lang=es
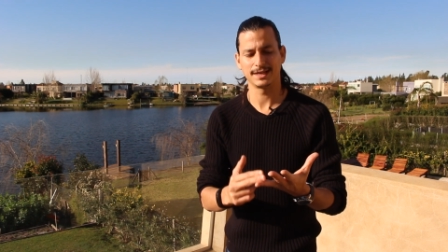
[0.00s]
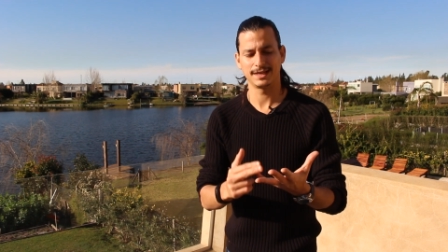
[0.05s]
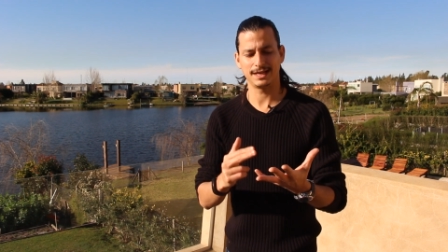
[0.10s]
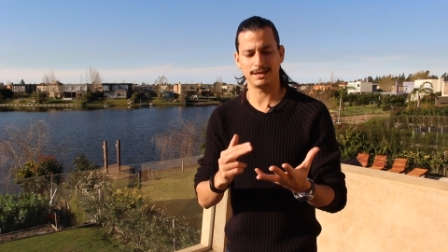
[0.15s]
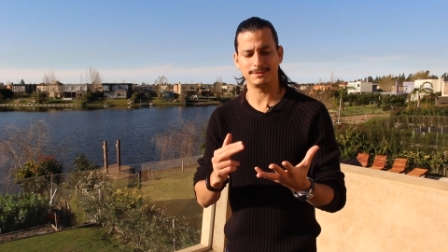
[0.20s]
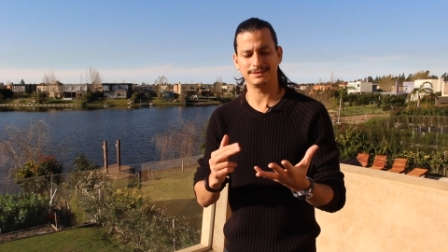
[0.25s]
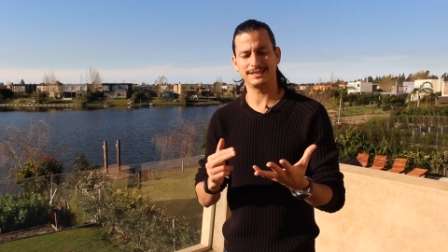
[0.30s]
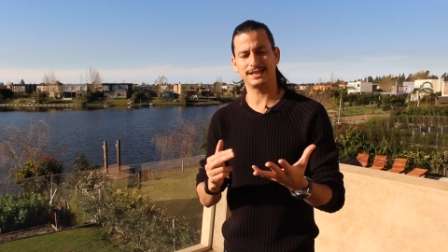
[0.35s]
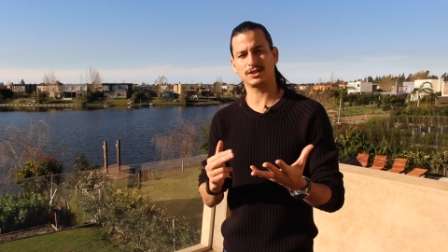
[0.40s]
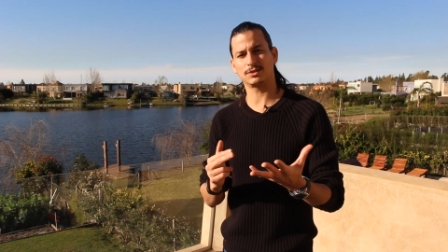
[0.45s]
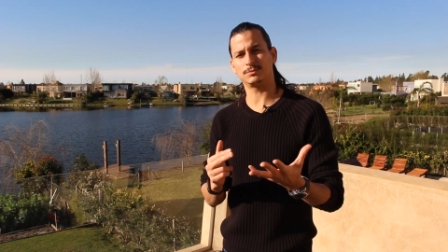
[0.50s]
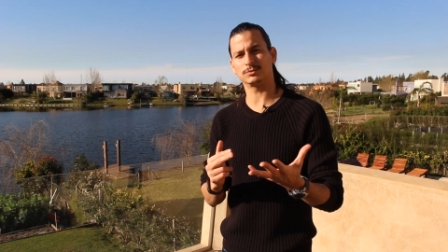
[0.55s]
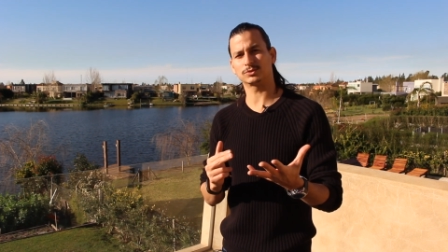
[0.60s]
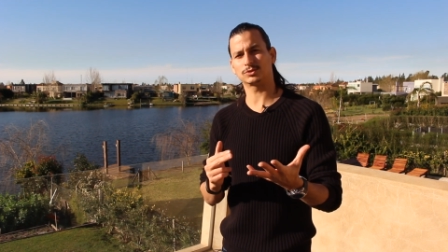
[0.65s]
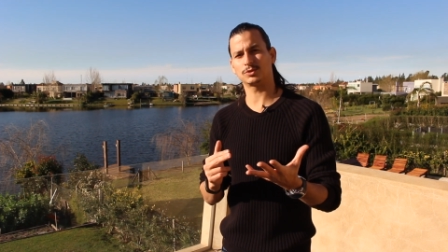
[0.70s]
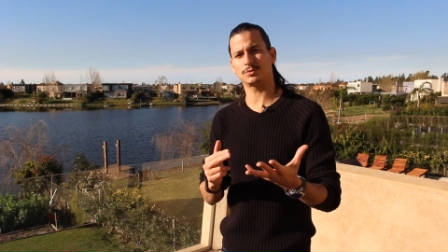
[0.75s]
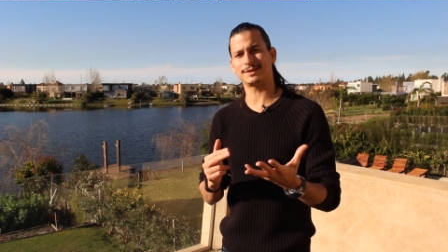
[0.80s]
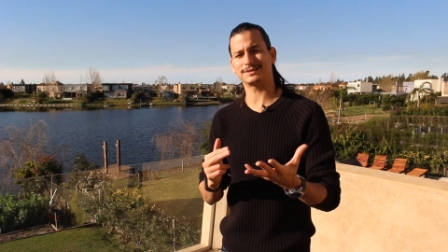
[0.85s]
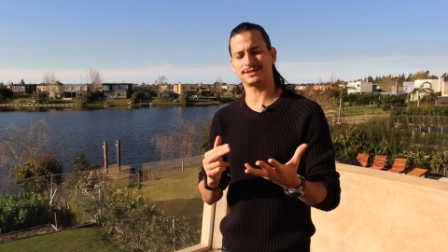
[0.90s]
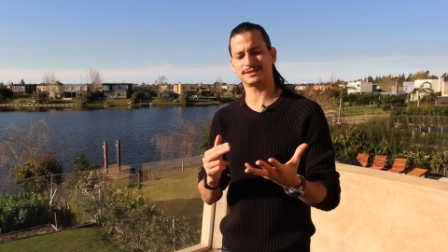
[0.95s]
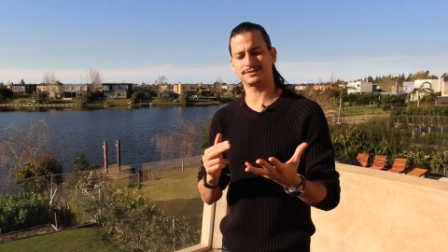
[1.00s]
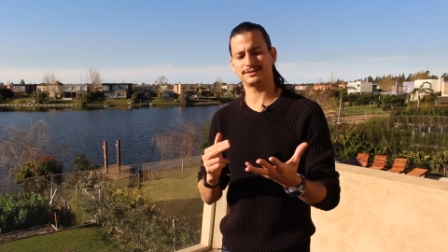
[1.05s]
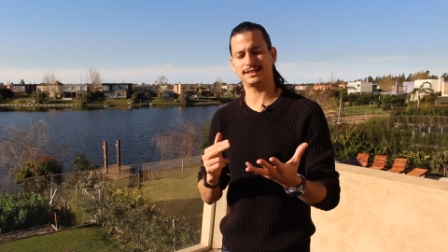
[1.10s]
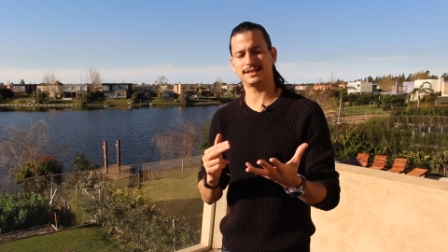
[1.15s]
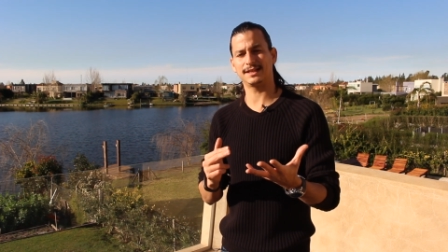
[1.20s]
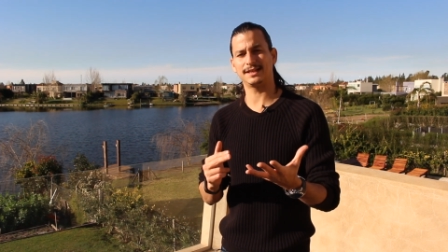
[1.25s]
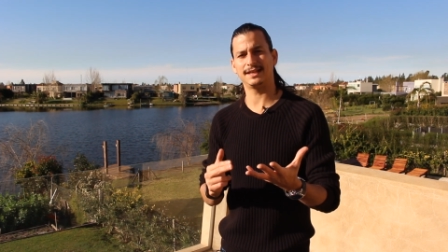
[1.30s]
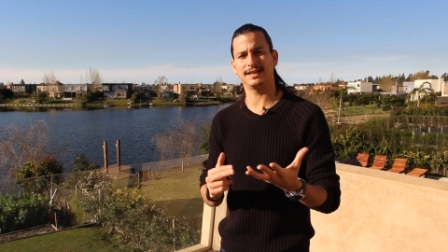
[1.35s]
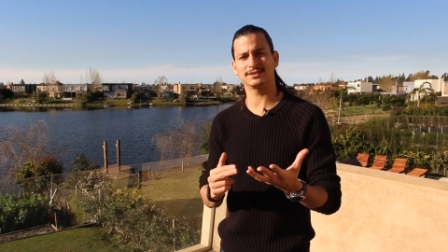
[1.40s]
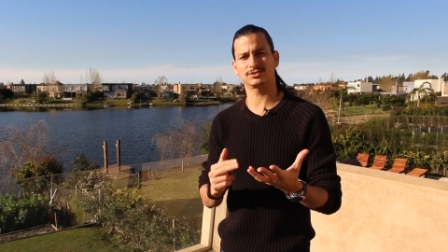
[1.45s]
la manera como tú vas a
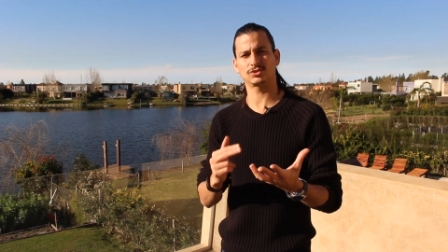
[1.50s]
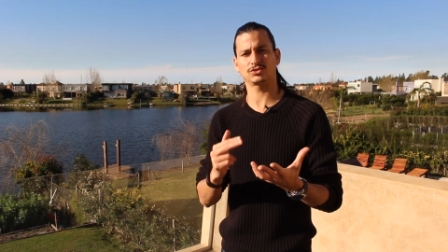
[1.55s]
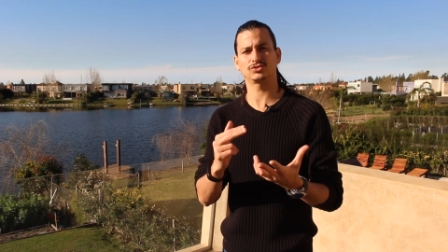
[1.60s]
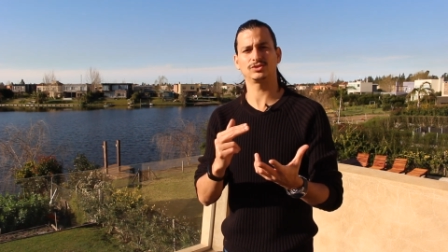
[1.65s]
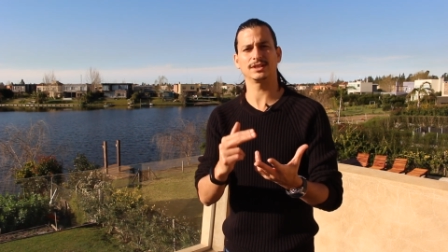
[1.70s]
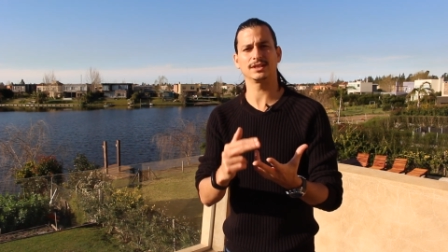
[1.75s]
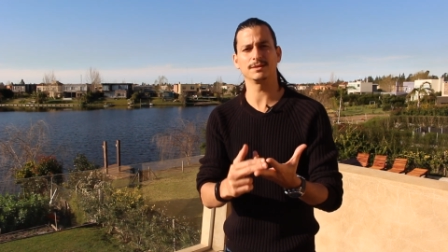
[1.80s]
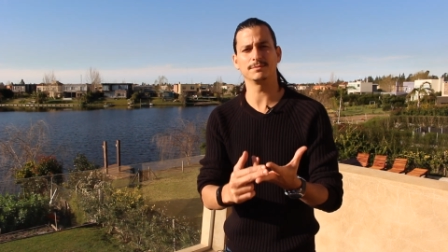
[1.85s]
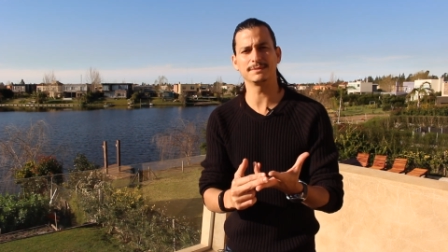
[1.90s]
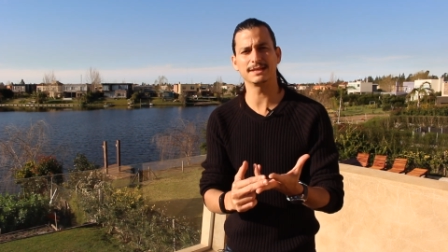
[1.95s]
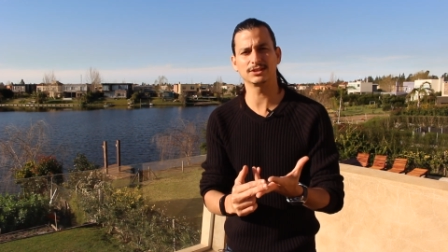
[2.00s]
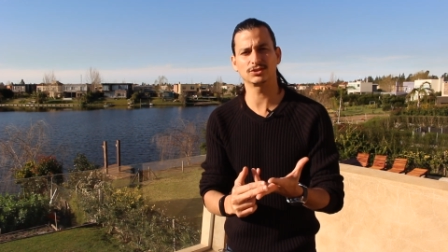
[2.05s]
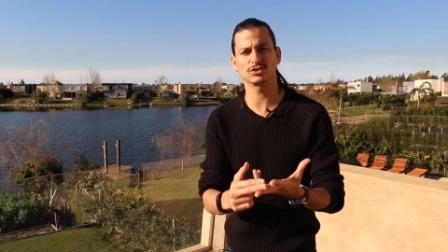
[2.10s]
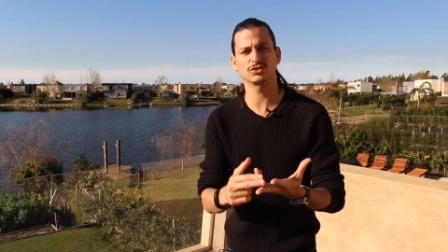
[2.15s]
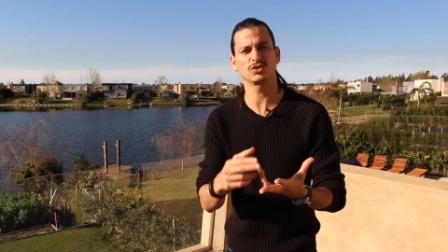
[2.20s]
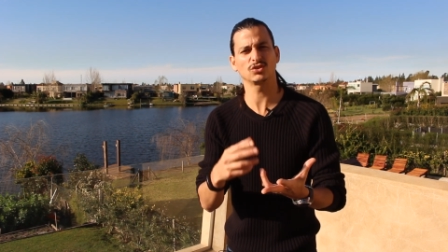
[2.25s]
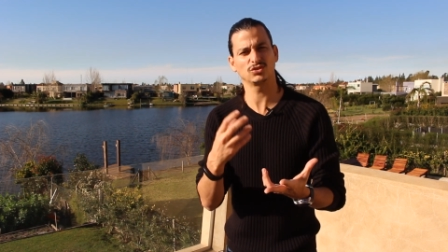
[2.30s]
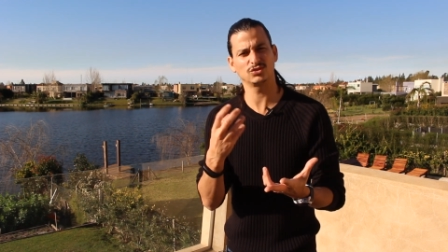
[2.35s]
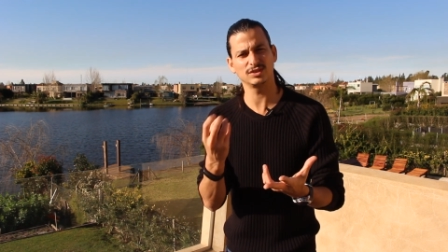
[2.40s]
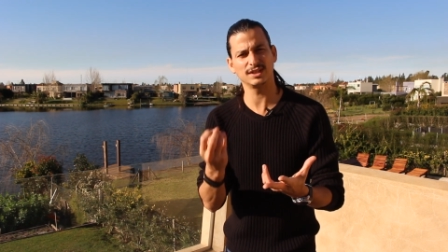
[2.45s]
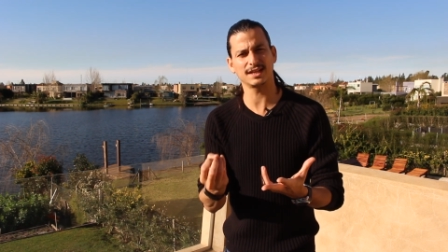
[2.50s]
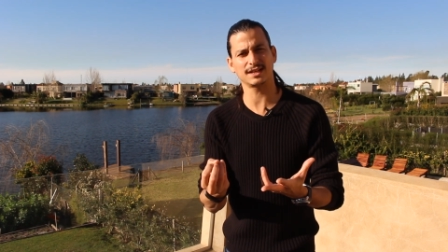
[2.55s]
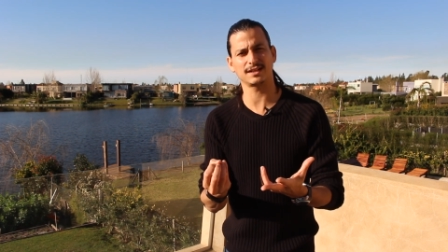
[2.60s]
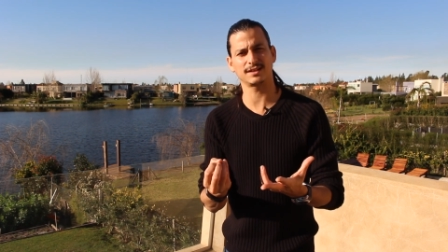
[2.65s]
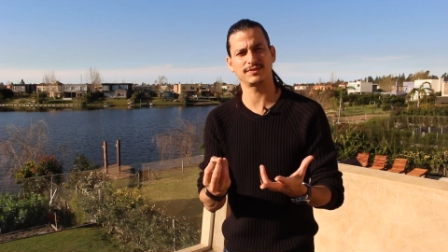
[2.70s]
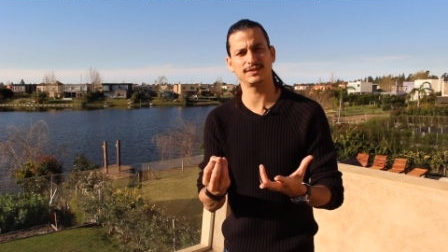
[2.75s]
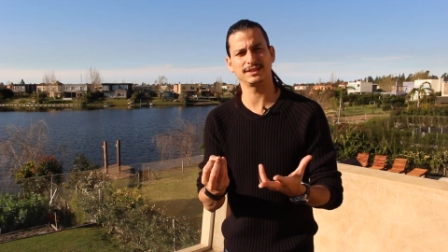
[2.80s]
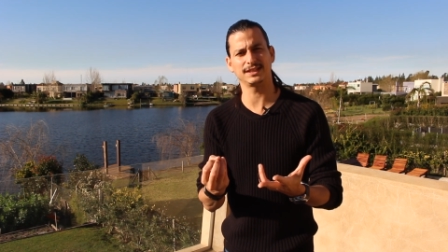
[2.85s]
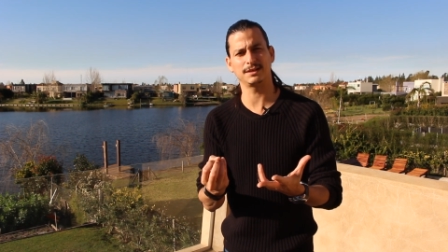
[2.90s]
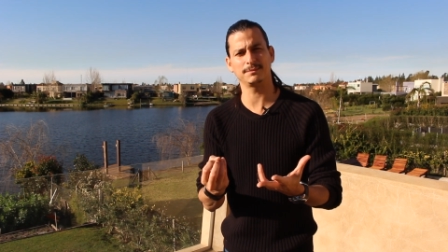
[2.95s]
hacer esos seguimientos, esos
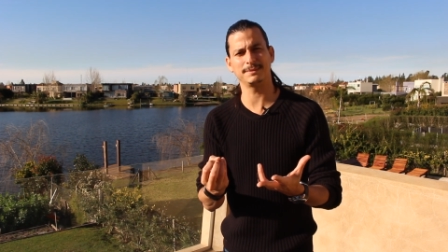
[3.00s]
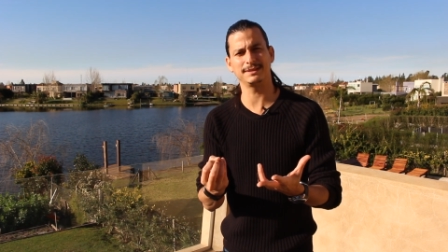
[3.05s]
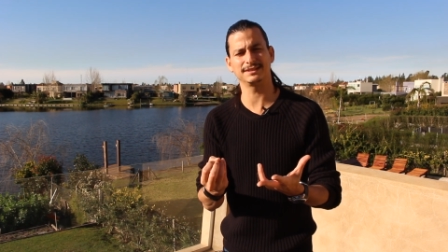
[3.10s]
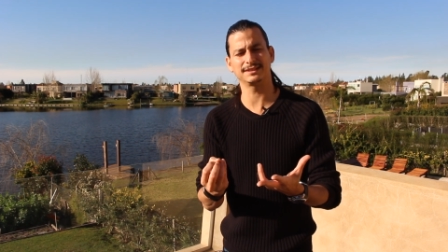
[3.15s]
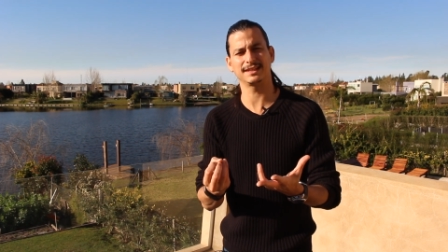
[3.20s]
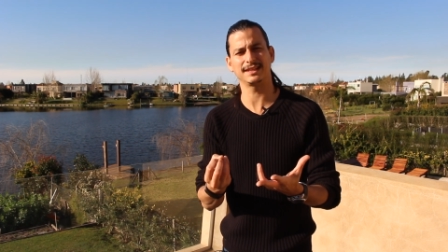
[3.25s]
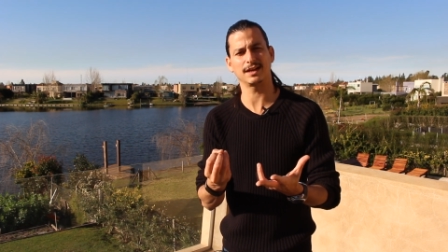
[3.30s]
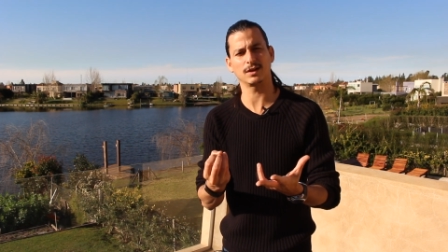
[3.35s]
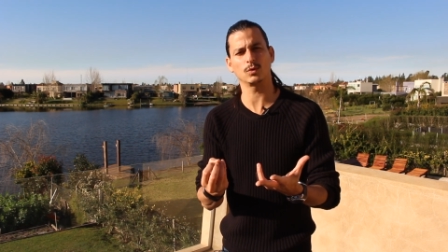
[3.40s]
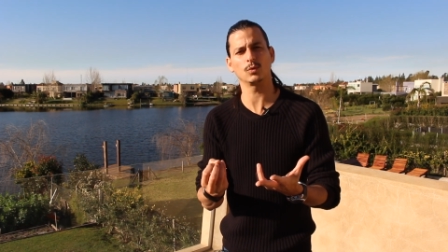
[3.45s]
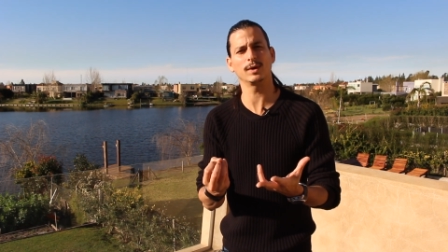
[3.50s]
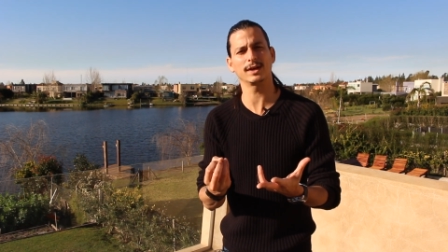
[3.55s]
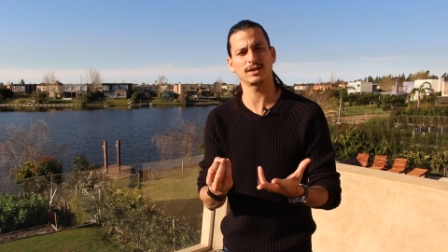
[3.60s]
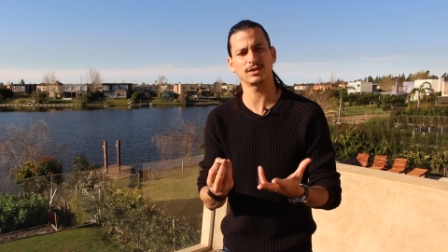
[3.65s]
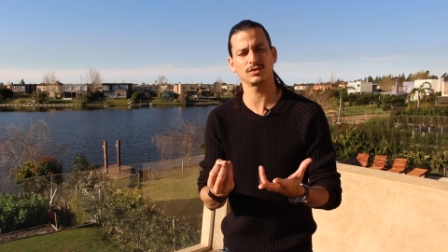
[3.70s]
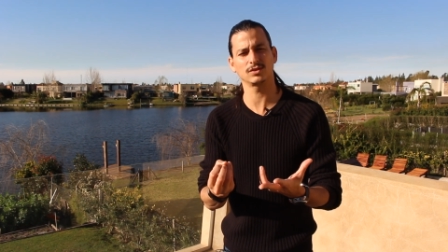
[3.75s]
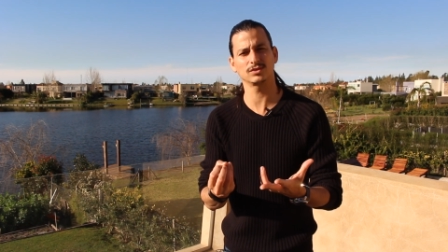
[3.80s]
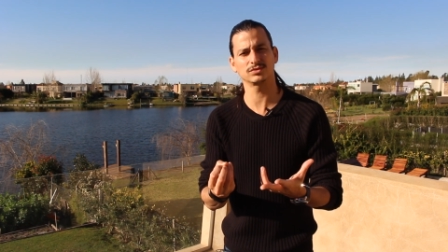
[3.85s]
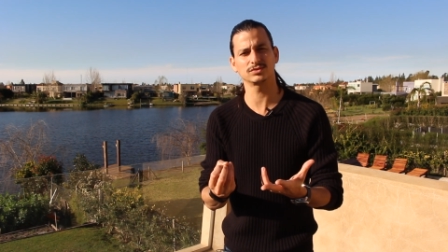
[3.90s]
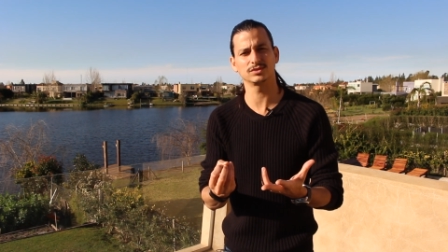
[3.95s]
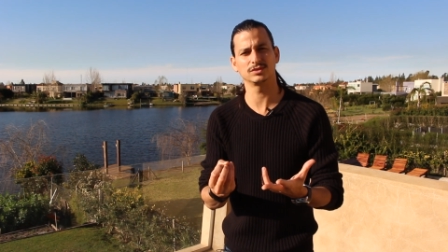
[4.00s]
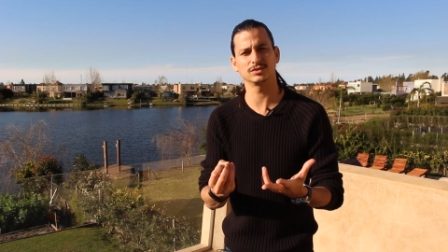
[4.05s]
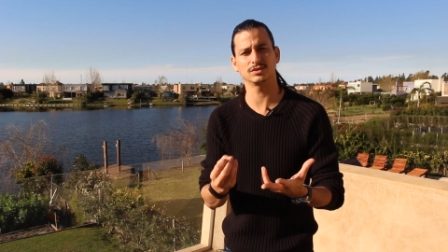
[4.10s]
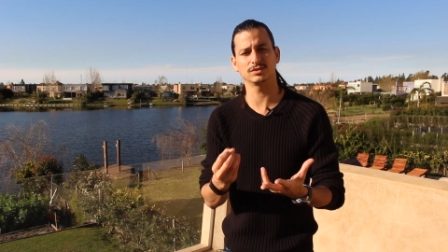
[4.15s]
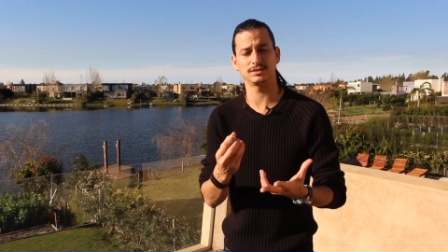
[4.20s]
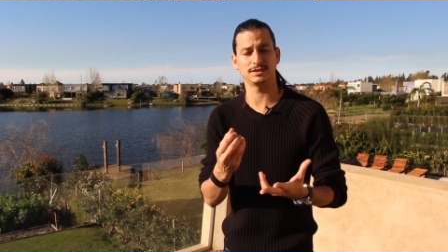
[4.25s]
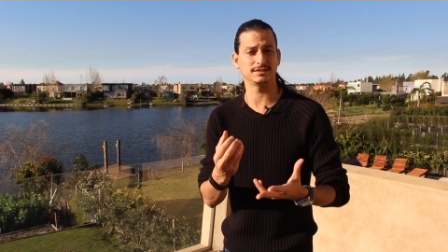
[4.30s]
cierres finalmente de acuerdos, ¿no?